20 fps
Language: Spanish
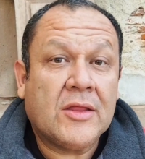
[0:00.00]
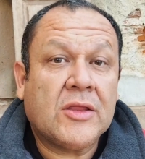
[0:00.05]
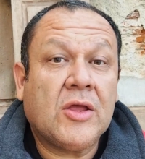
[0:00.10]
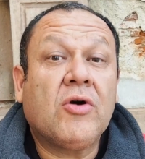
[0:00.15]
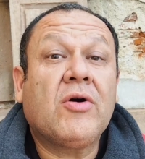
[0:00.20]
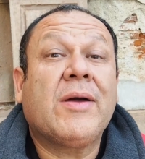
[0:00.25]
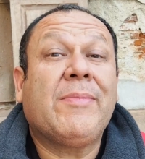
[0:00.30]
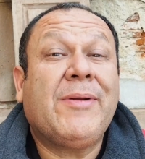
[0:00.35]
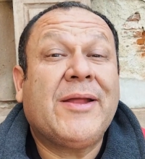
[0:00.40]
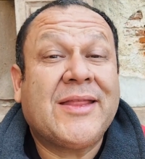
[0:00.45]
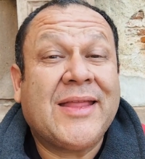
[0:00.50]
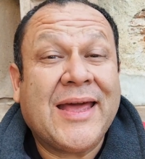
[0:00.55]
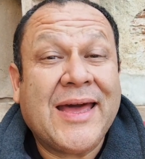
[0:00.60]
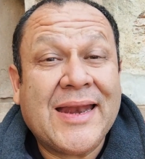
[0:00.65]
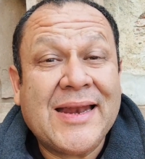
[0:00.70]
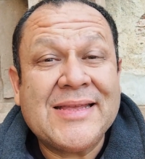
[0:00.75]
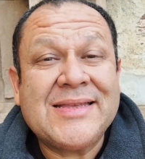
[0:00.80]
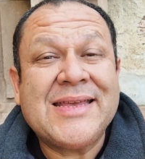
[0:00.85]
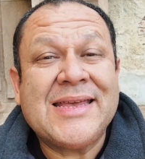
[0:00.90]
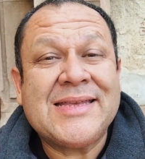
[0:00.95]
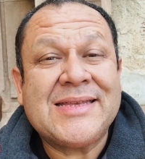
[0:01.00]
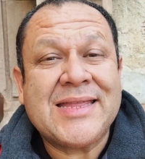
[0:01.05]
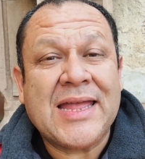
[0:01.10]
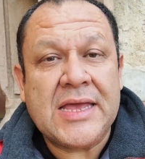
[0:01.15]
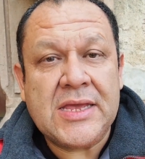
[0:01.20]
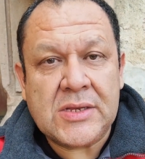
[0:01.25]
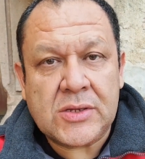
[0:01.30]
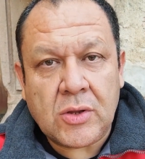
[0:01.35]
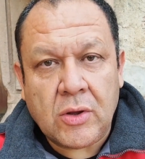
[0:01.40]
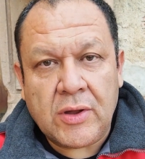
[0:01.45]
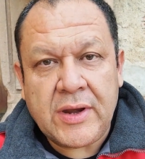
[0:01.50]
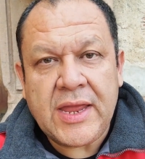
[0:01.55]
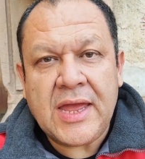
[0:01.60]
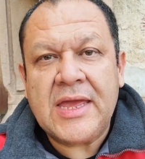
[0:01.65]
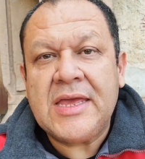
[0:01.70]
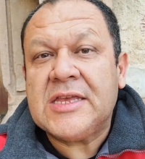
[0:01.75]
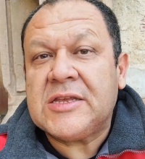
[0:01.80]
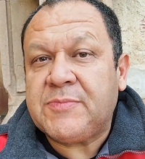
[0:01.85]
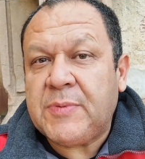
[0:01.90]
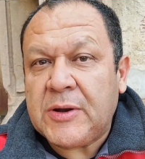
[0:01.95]
tengo que platicarles esta historia
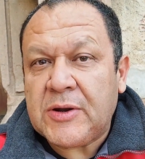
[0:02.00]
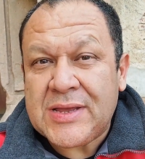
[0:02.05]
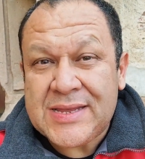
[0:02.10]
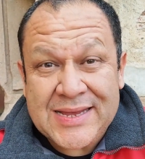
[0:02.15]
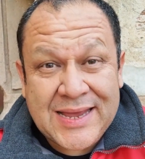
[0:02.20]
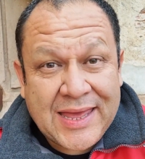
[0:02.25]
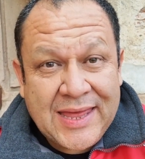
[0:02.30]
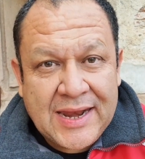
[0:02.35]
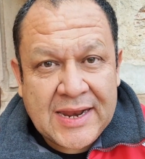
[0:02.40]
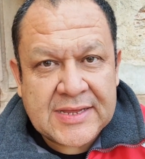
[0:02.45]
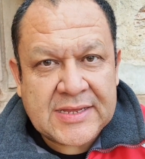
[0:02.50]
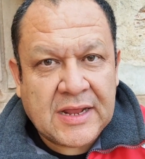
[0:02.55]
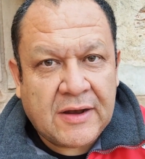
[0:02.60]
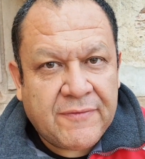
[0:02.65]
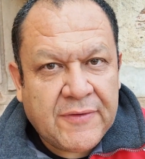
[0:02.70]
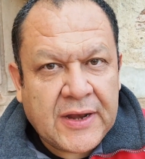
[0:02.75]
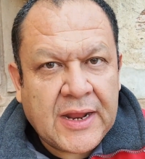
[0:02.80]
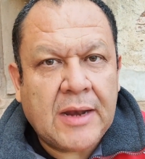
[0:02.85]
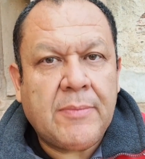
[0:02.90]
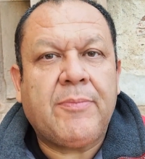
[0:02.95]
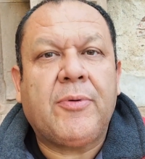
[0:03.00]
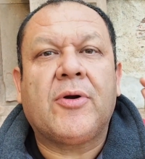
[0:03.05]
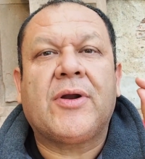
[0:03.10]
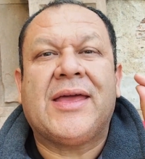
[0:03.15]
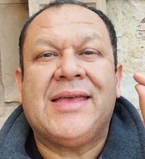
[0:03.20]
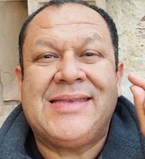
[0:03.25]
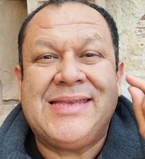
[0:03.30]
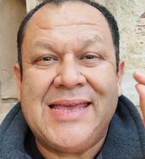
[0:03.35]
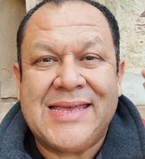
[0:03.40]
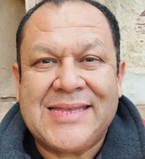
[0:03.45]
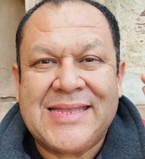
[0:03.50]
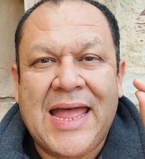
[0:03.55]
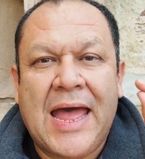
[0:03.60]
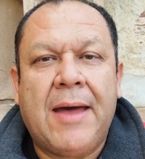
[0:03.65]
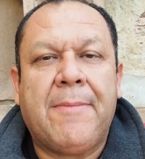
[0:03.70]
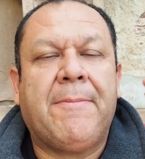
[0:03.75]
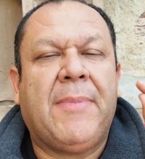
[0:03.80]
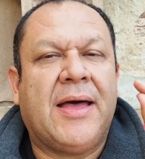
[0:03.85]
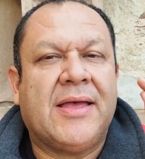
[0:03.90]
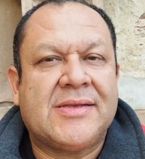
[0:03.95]
y espero que se queden hasta el final porque sí
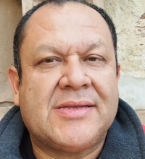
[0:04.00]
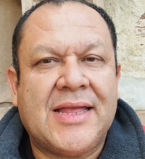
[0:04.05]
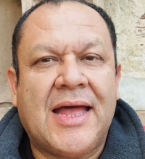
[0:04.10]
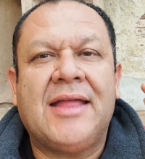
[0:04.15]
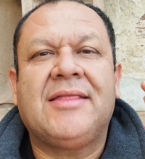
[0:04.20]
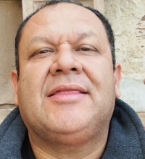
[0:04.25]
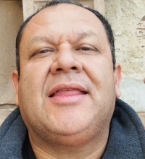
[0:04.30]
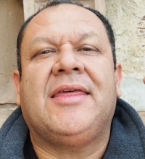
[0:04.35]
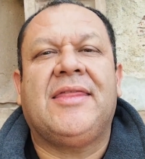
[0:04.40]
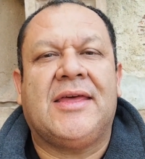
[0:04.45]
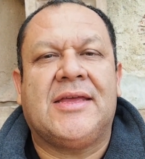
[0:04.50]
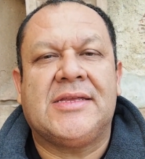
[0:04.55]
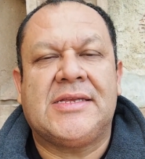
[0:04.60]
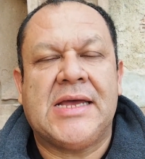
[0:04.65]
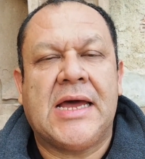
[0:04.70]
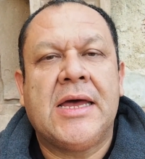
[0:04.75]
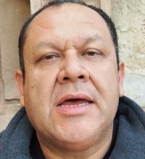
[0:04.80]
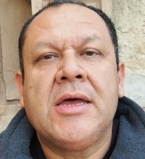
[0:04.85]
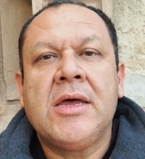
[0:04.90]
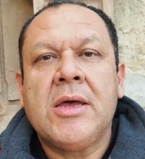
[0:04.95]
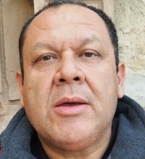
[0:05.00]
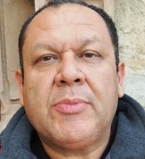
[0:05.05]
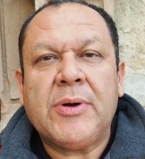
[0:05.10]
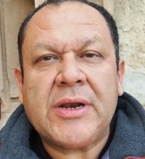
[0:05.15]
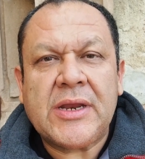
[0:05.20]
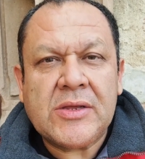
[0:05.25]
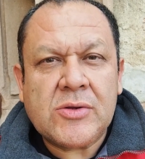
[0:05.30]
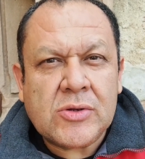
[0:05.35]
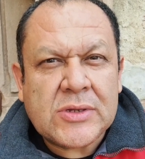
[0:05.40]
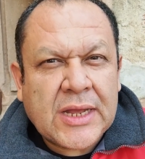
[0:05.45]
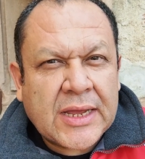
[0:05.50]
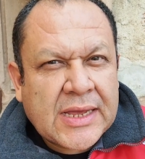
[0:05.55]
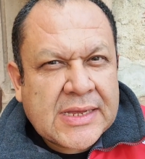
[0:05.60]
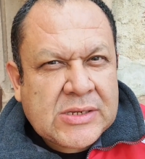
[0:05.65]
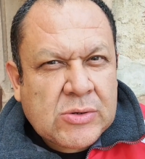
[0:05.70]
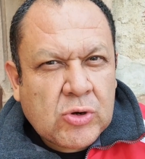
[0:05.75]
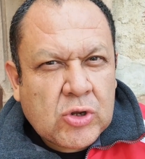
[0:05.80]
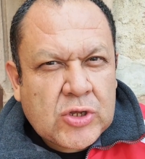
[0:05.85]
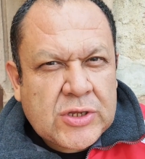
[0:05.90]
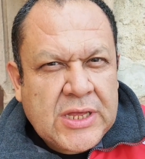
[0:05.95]
está bastante densa. Pues resulta que
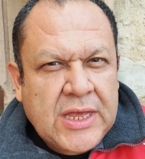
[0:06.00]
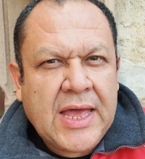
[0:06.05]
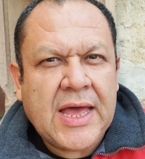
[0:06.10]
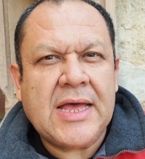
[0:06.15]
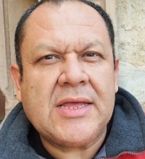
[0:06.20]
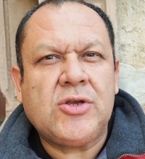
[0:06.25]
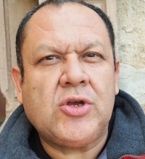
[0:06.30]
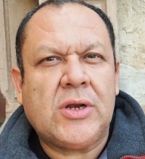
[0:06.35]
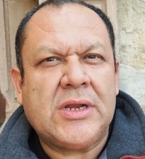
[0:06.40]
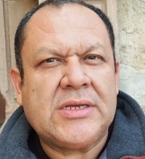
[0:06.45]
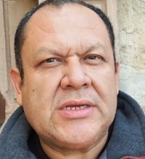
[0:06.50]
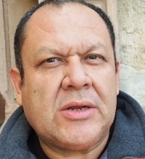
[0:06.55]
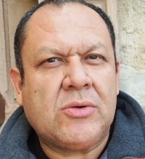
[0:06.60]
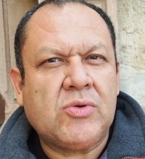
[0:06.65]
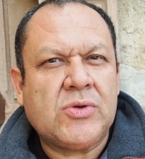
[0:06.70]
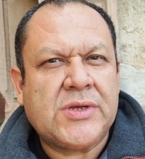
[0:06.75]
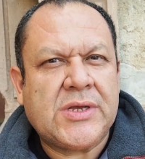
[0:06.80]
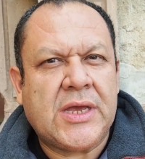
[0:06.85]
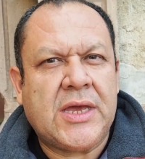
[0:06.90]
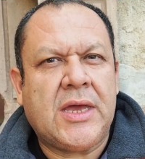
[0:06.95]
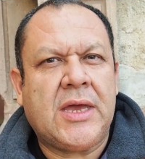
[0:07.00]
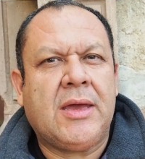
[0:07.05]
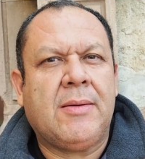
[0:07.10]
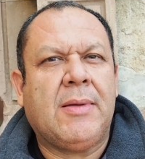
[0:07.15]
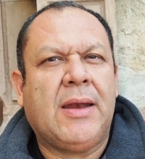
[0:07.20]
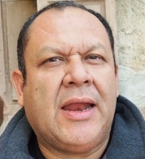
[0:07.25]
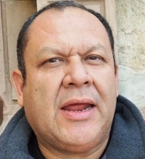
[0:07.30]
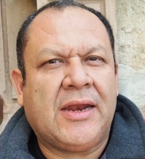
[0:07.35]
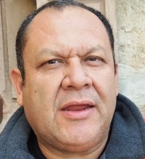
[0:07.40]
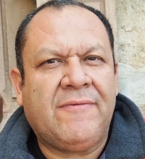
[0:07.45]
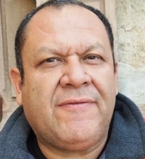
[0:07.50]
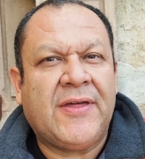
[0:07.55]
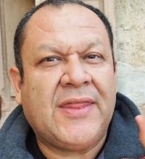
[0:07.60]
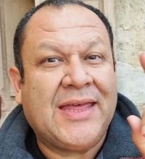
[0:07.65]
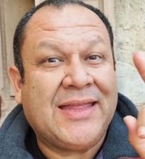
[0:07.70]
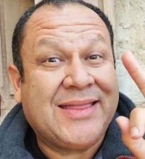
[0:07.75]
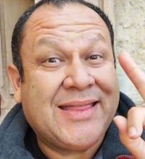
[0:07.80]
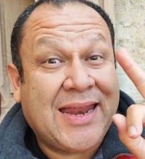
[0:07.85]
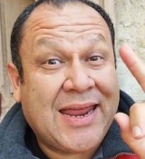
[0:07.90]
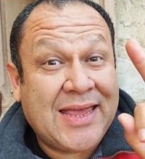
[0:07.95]
hace unos días yo les anuncié la rifa
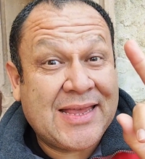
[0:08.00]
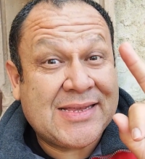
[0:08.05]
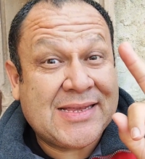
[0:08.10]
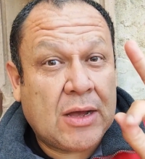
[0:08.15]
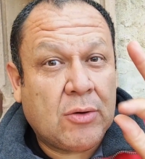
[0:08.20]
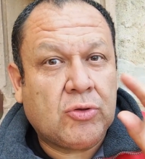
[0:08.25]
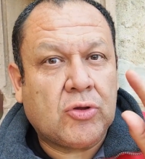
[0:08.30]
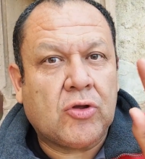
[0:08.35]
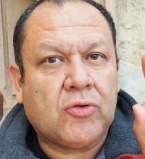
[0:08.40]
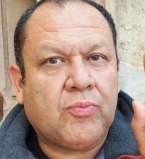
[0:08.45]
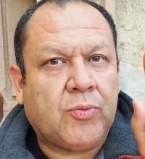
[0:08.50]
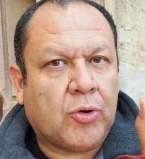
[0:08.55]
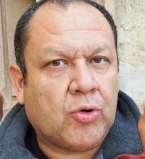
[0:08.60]
de tres autos